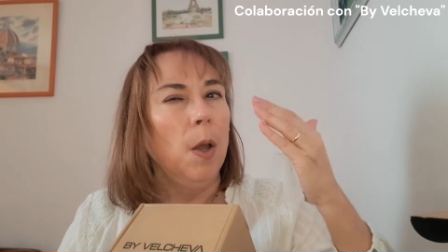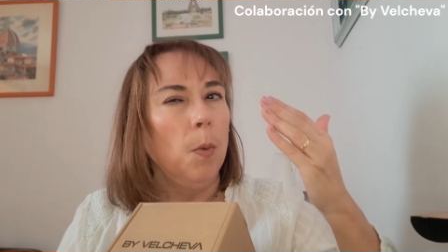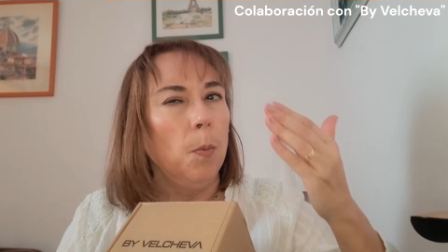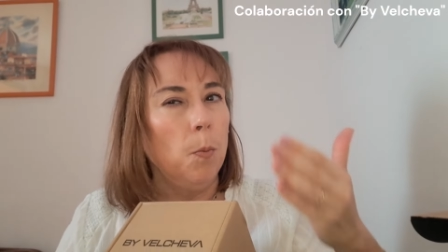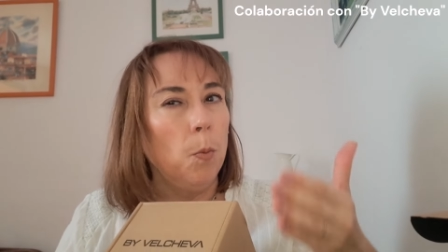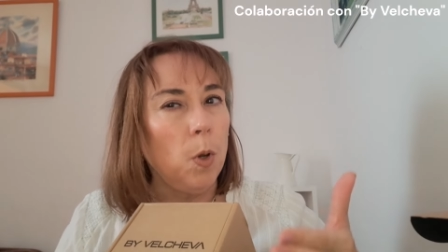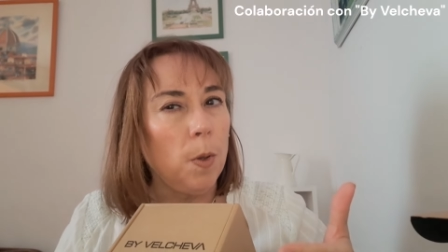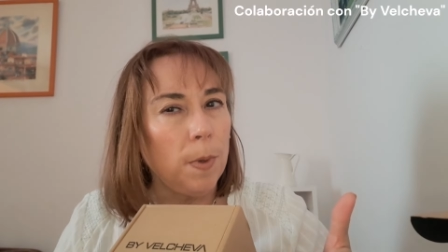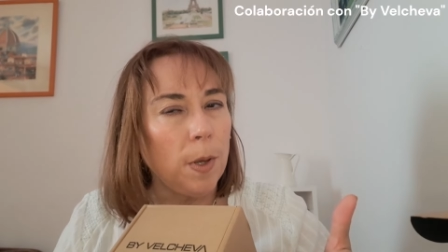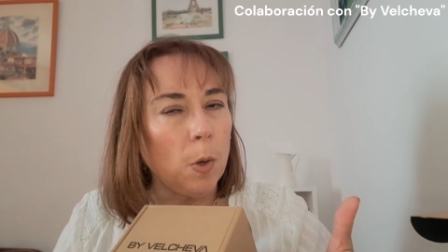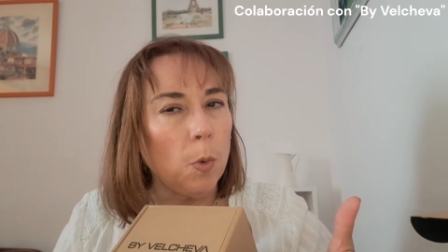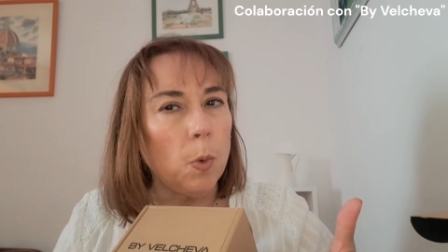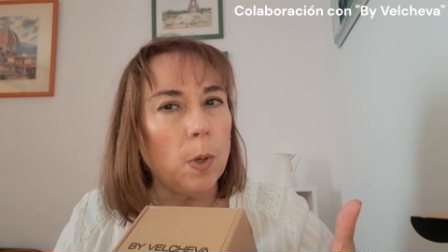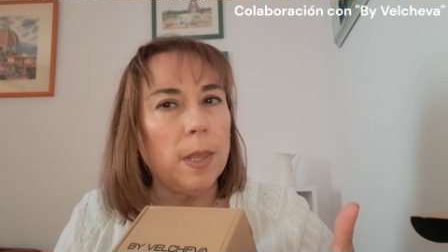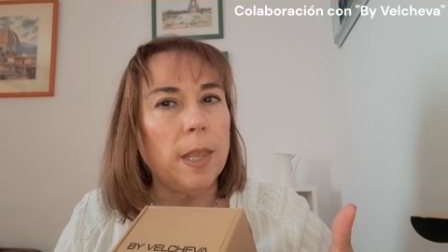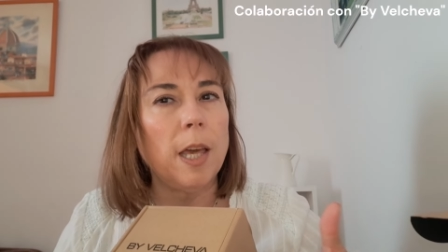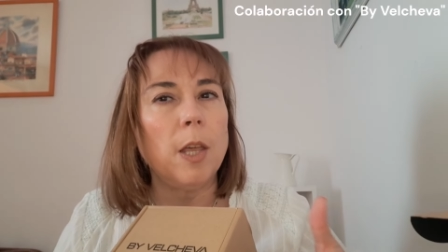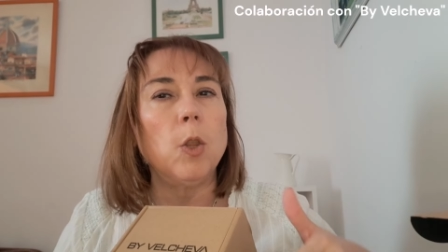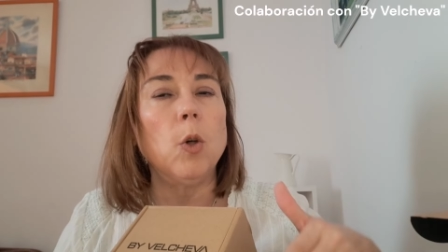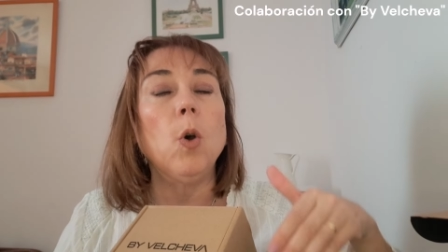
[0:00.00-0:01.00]
muy bien
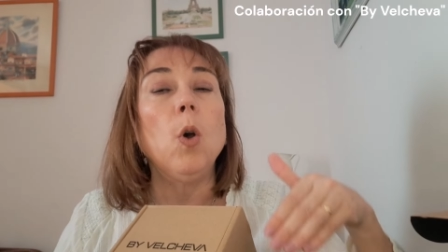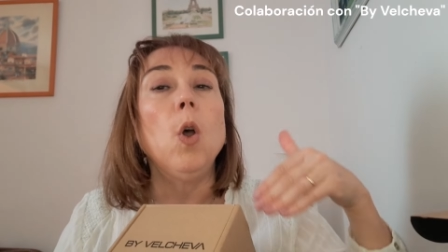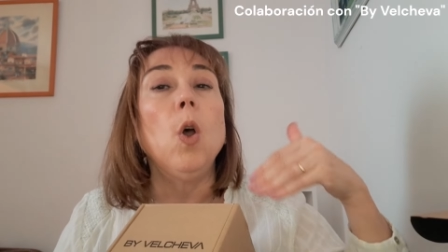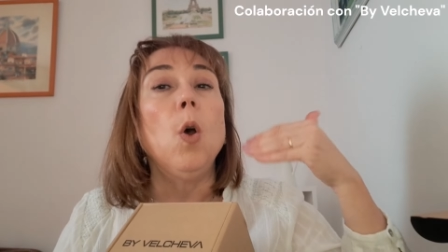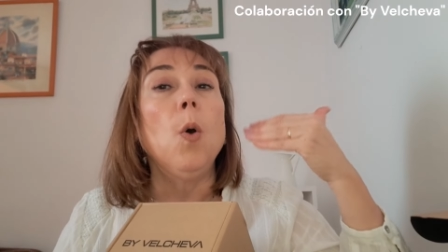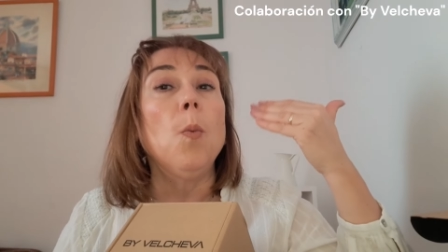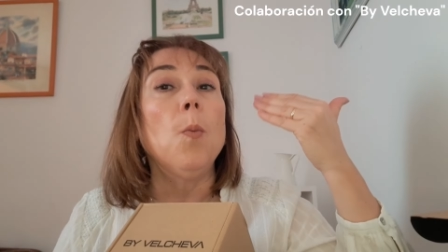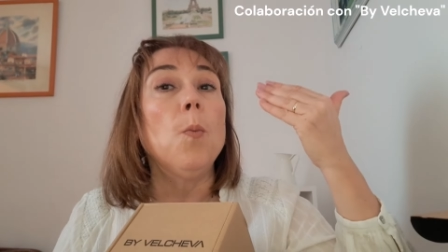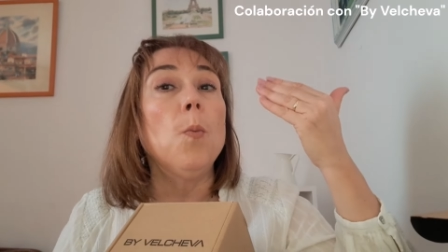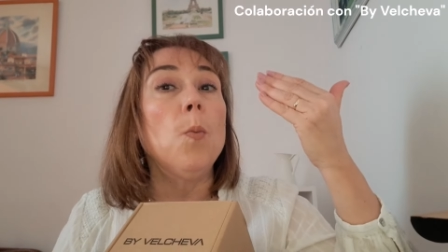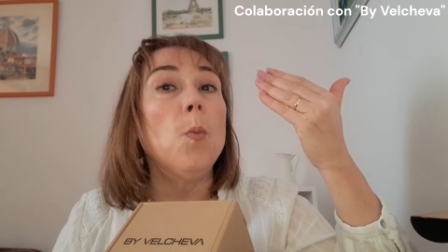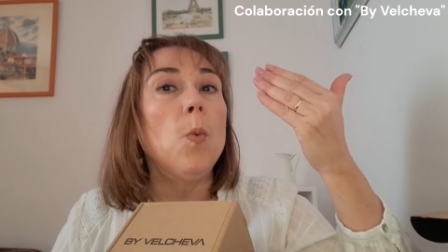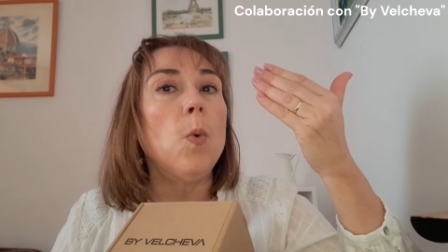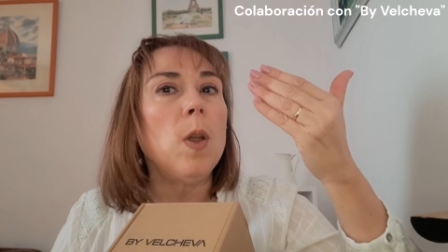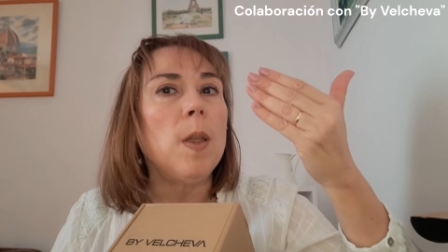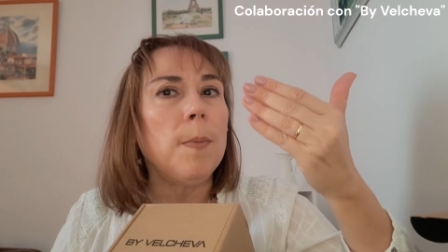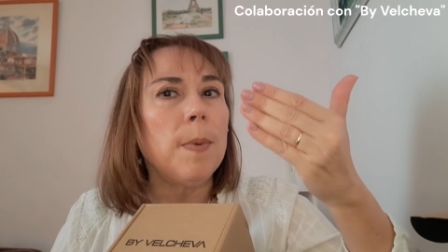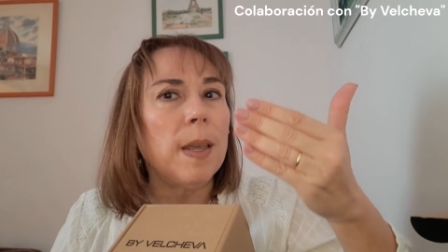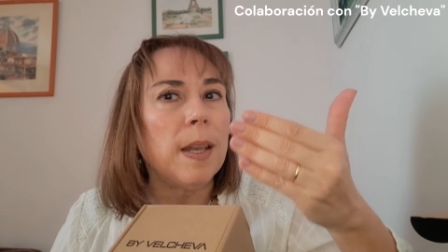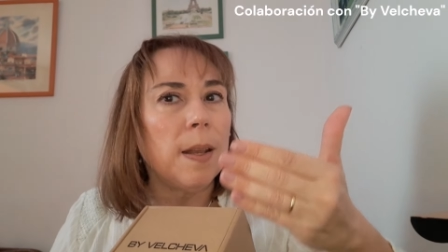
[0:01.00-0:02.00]
cuidado,
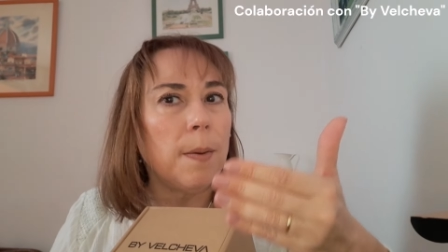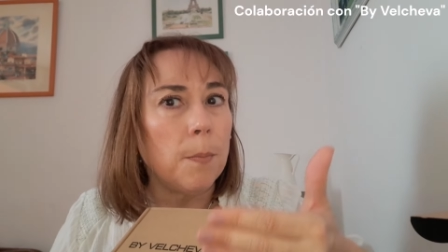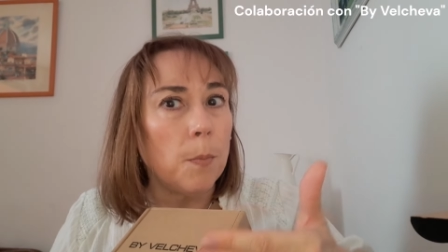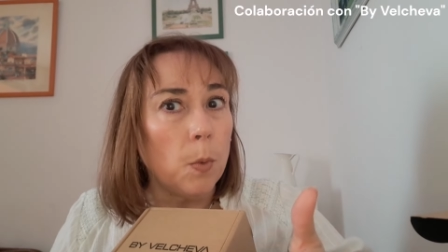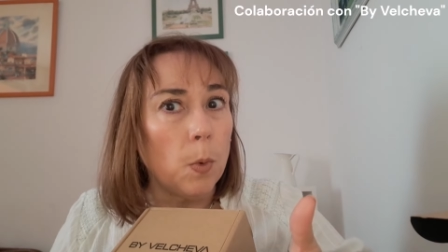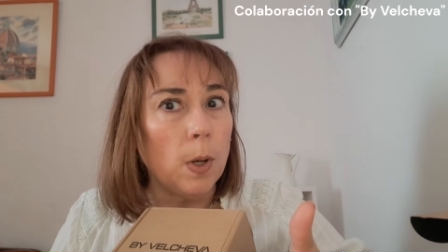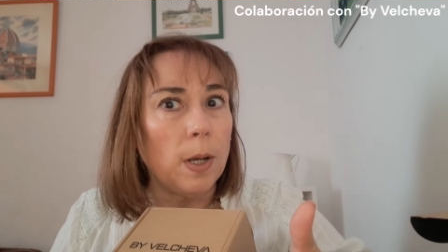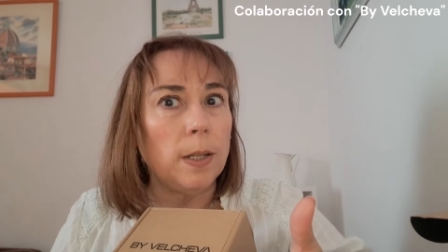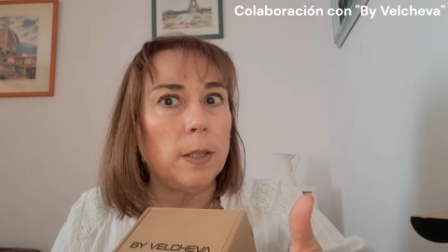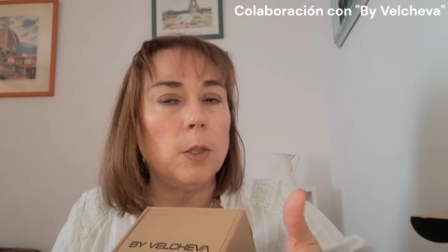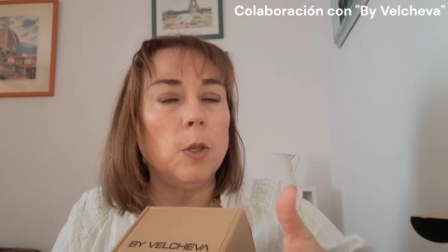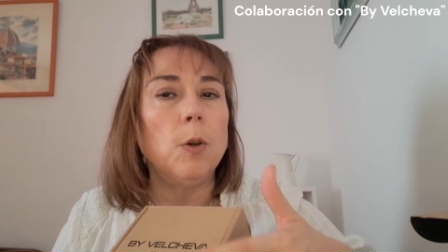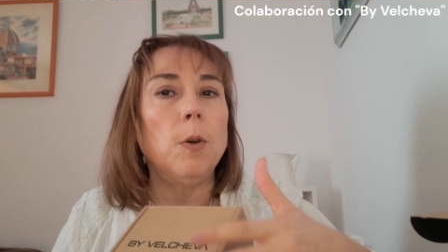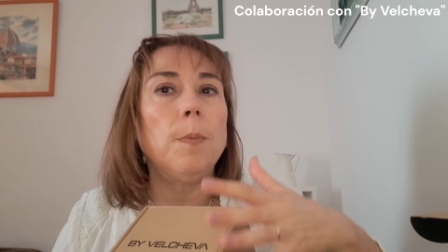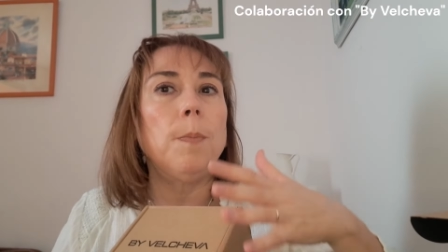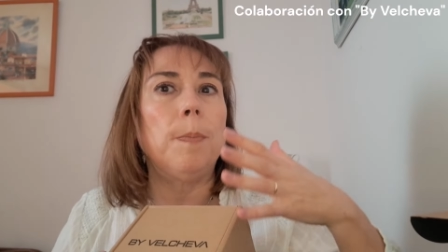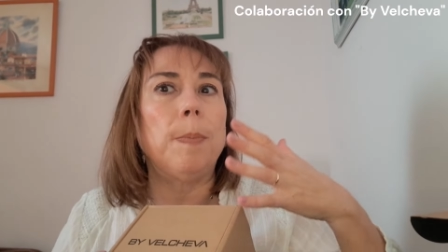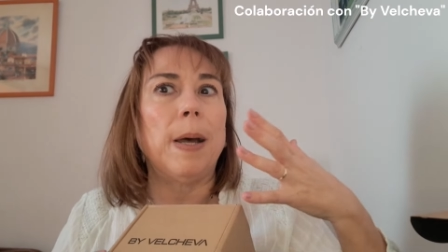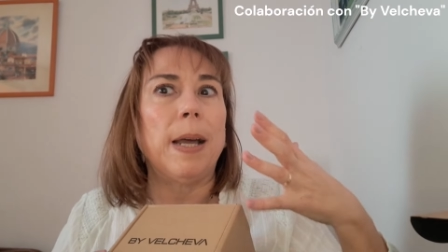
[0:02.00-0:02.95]
muy bien envuelto